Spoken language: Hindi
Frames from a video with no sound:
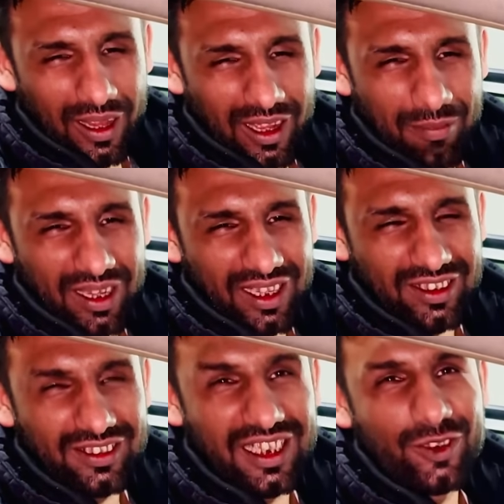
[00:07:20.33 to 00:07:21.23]
हमारे
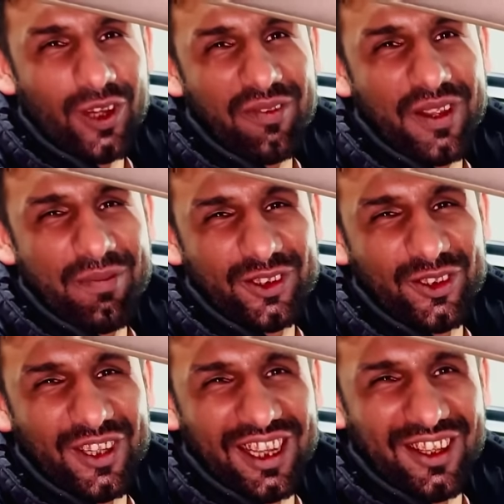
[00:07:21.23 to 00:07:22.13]
तो साथ तो आप फेमस
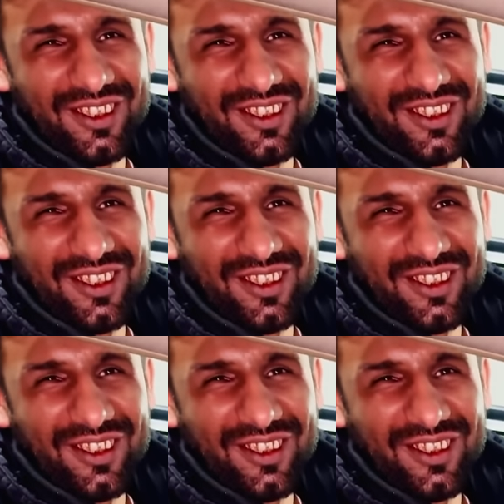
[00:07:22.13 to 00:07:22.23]
हो गए हो